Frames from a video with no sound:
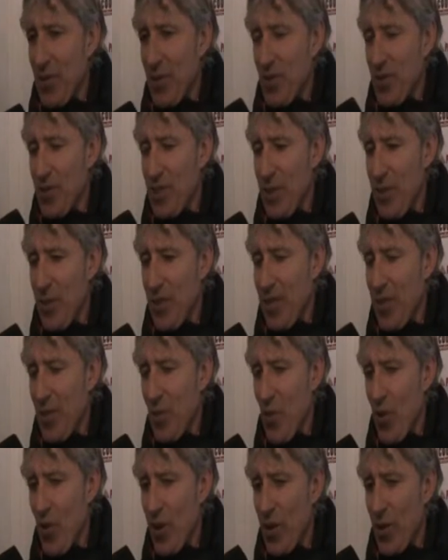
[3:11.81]
non si mette il
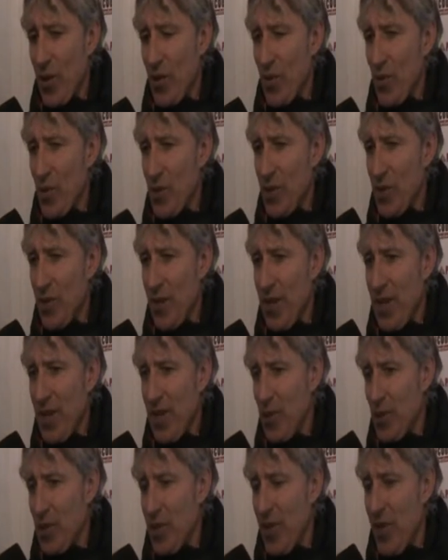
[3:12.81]
cuore non, non, si fa,
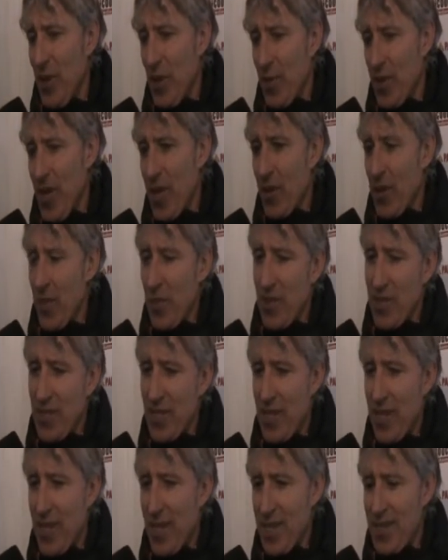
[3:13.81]
non, si va lontano e questi
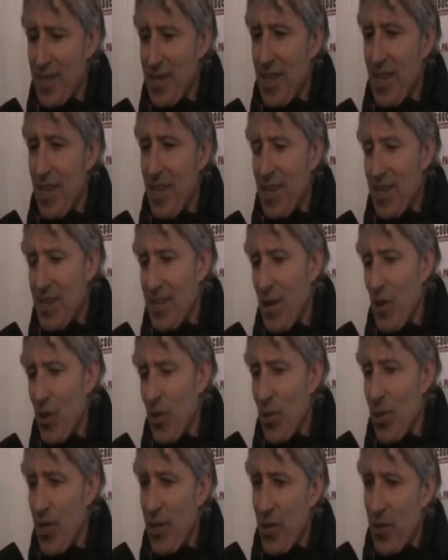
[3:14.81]
ragazzi stanno
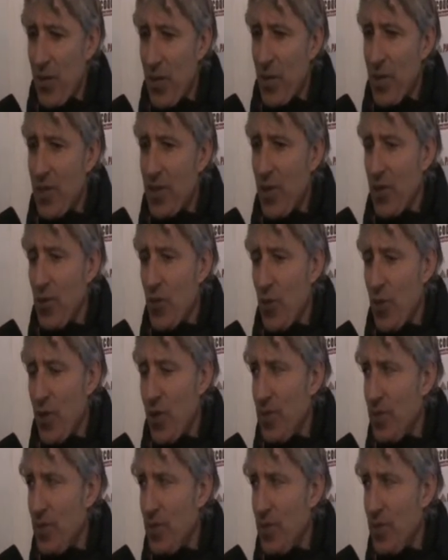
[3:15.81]
mettendo veramente il il cuore.